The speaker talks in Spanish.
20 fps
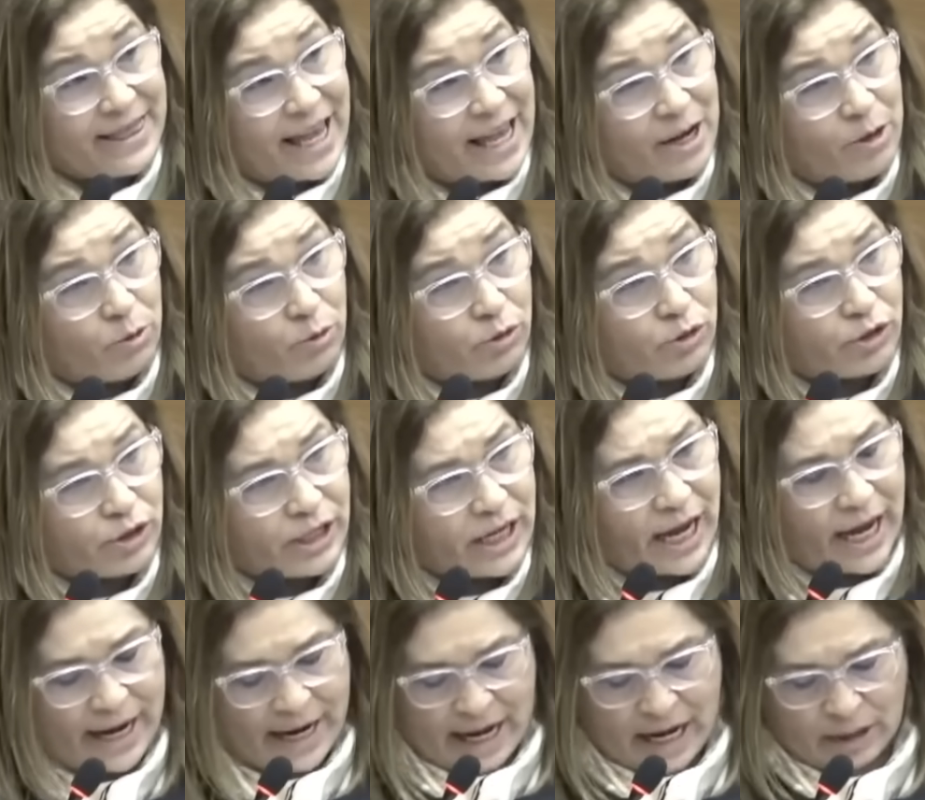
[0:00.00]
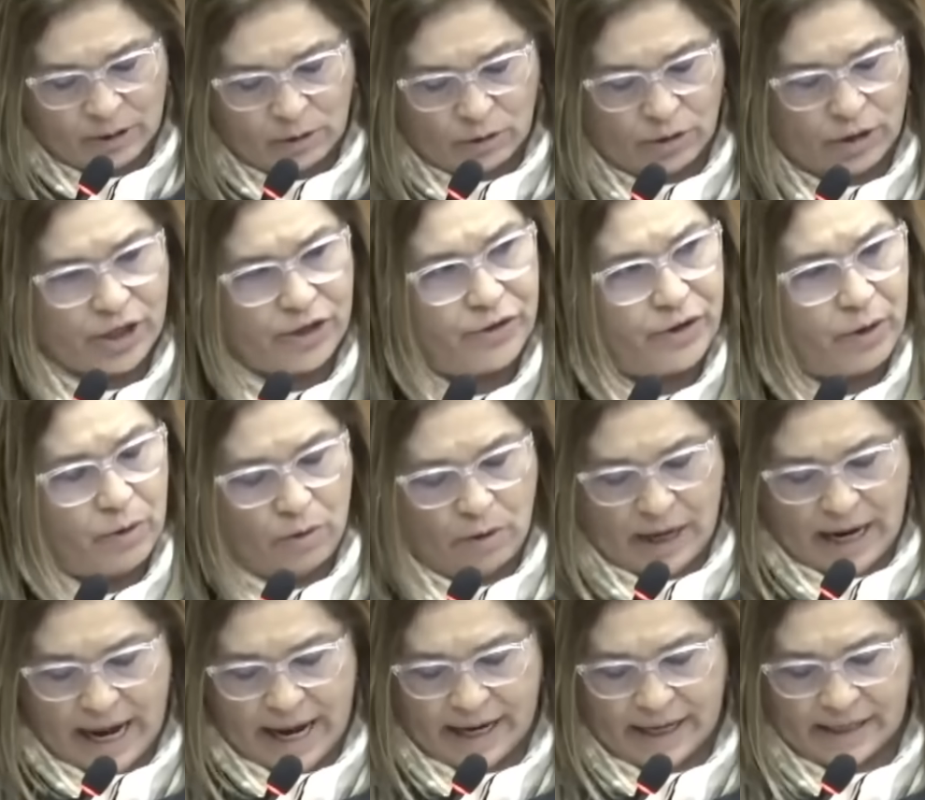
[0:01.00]
denunciar actos
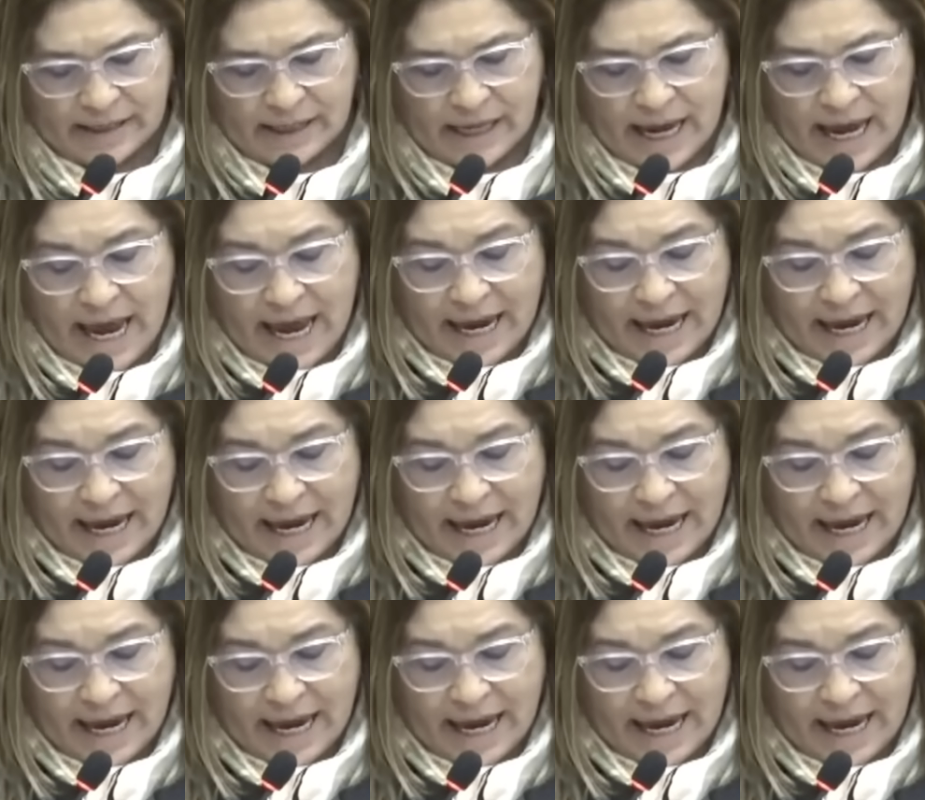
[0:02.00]
irregulares